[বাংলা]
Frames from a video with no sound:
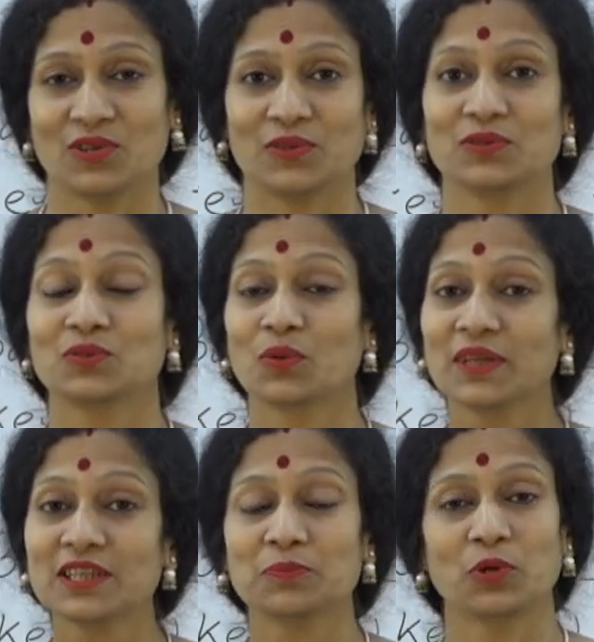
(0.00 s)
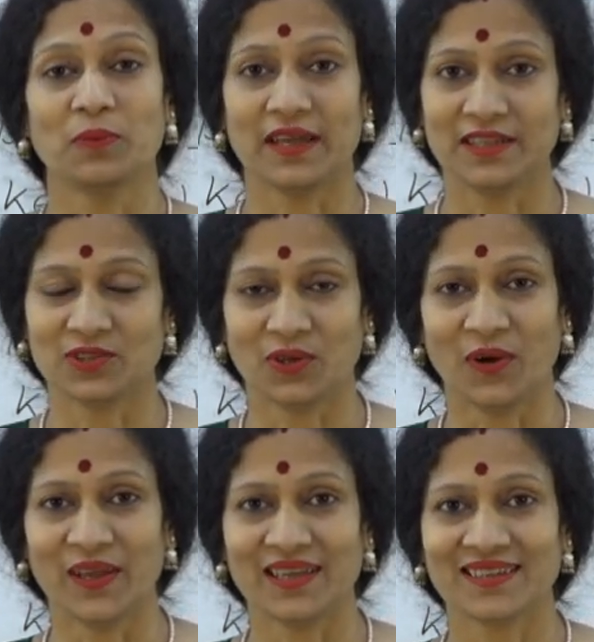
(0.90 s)
যখন তড়িৎ প্রবাহিত
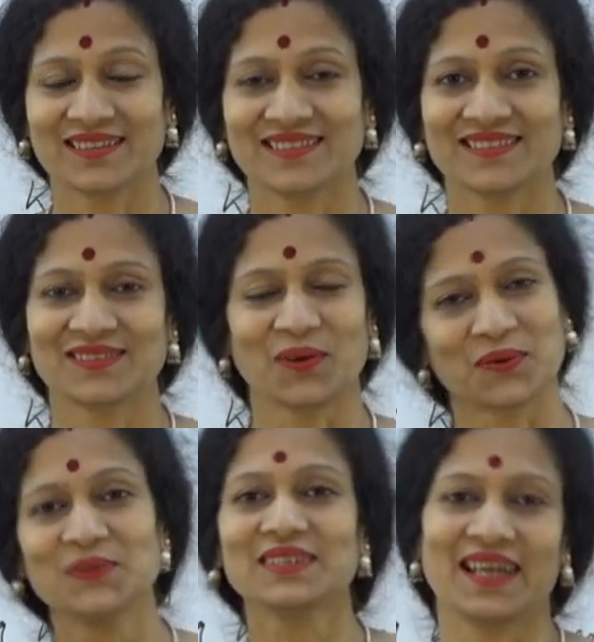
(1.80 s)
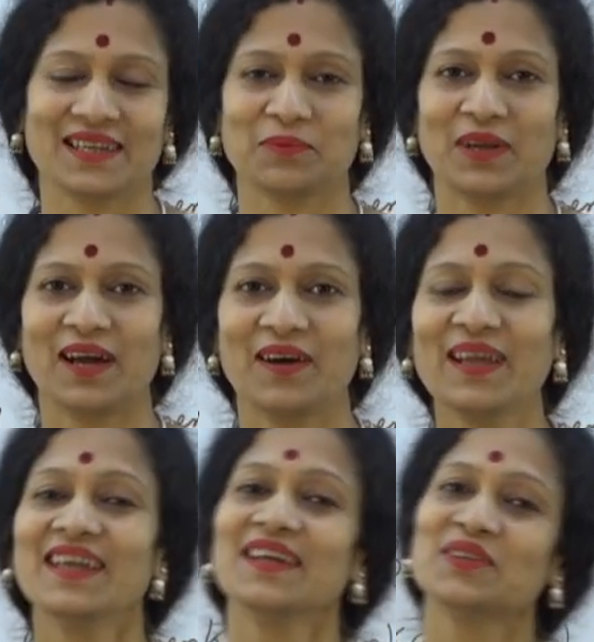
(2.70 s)
হয় তখন তাকে বলা
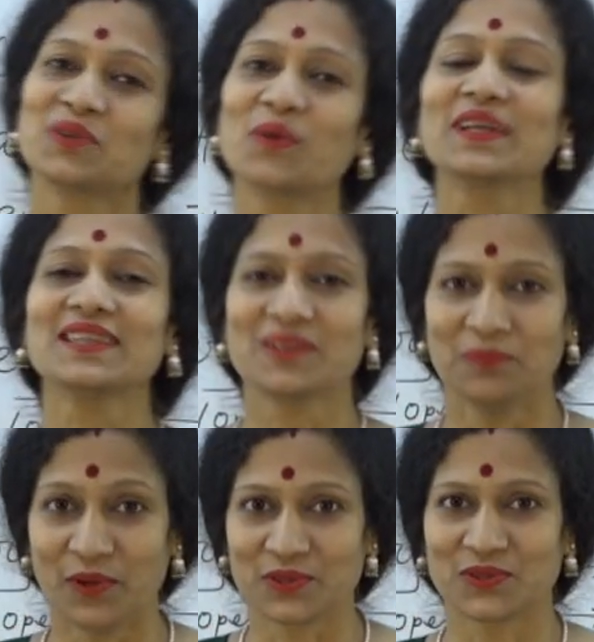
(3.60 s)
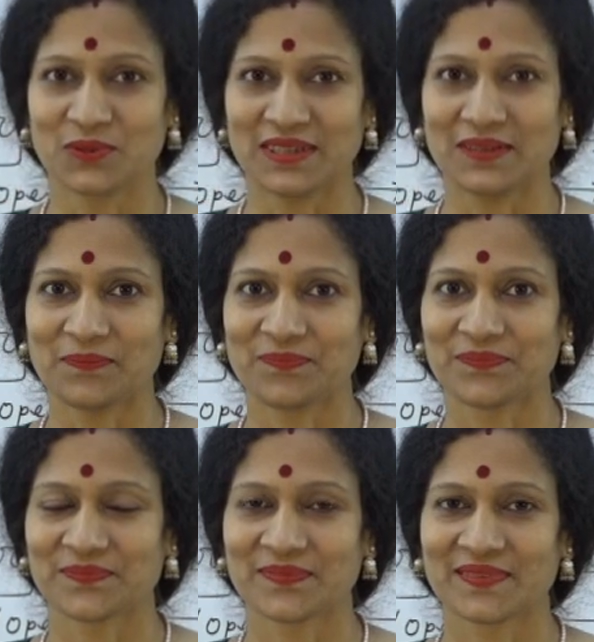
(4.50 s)
হয় তড়িৎ বর্তনী
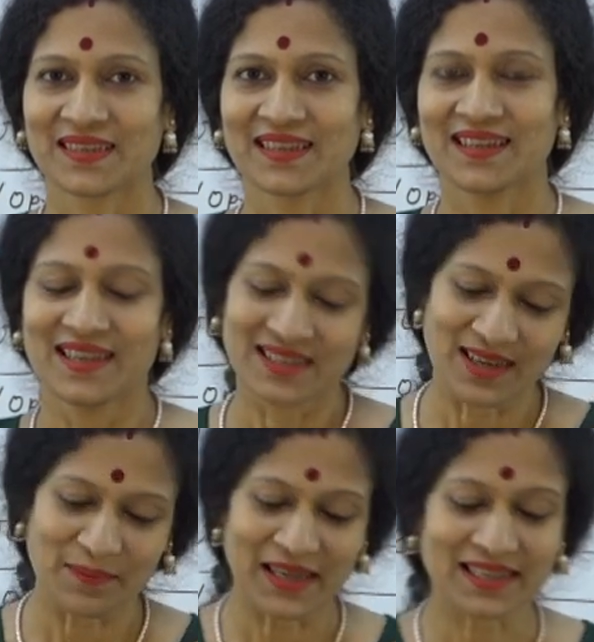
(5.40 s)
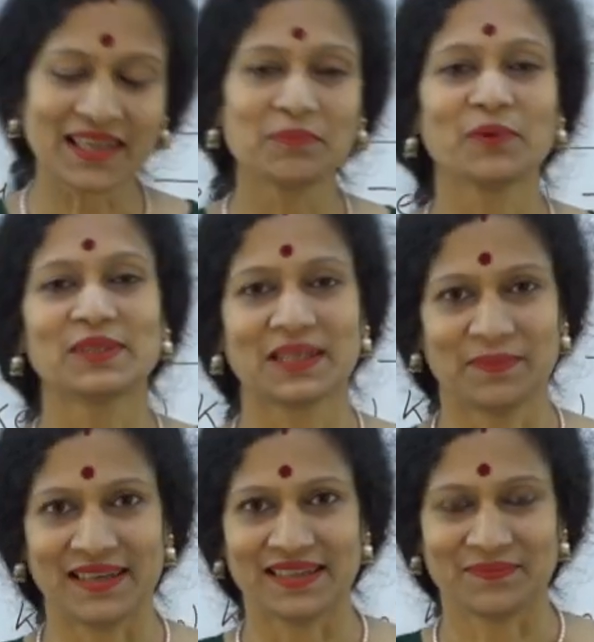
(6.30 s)
তাহলে আমরা কি বলতে
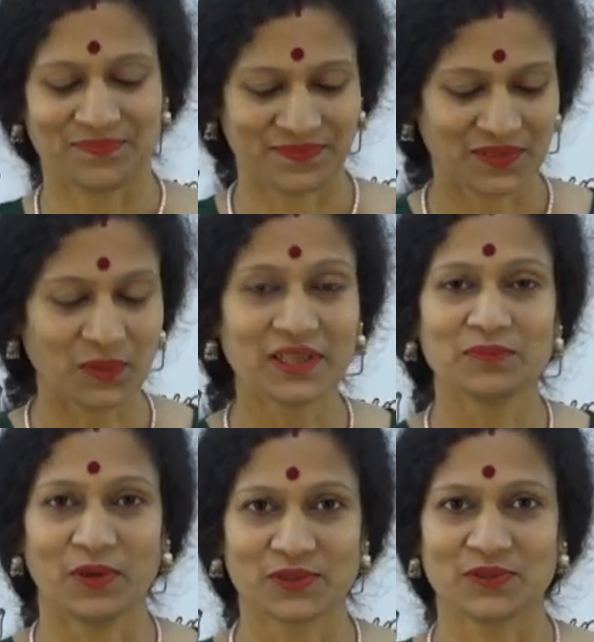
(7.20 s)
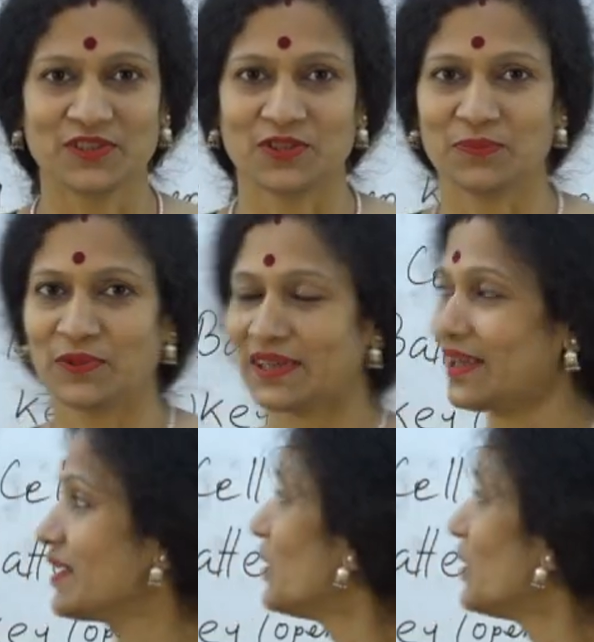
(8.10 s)
পারি তড়িৎ বর্তনী সম্পর্কে